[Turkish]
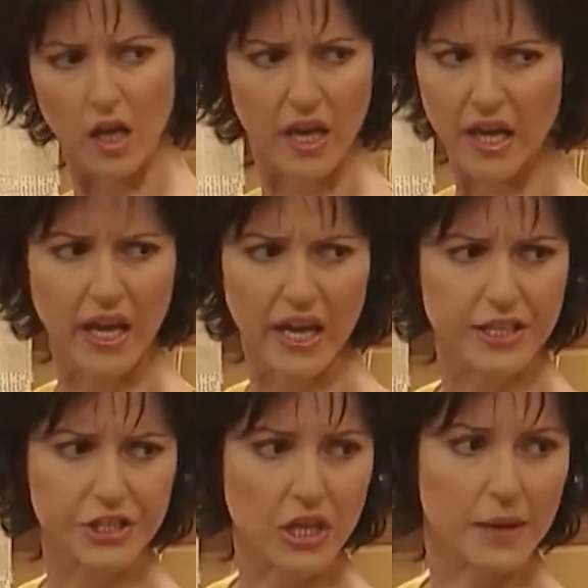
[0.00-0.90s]
Ee
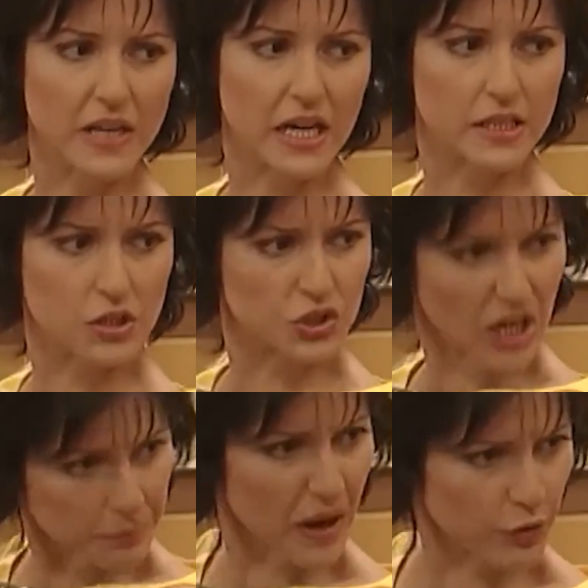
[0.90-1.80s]
eniştem nerede
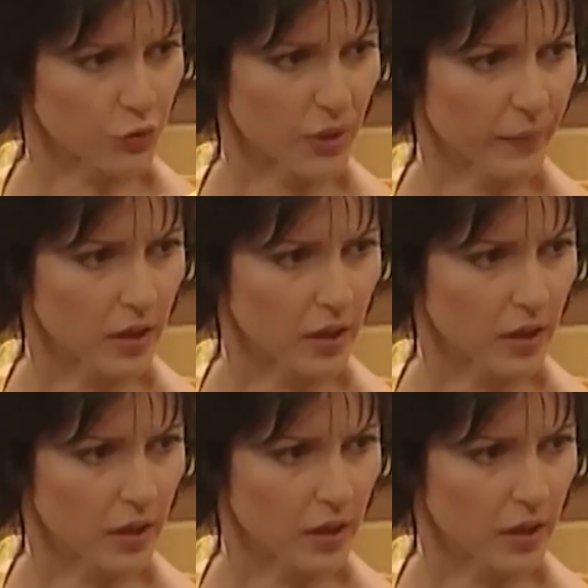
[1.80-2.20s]
yatacak? Banyoda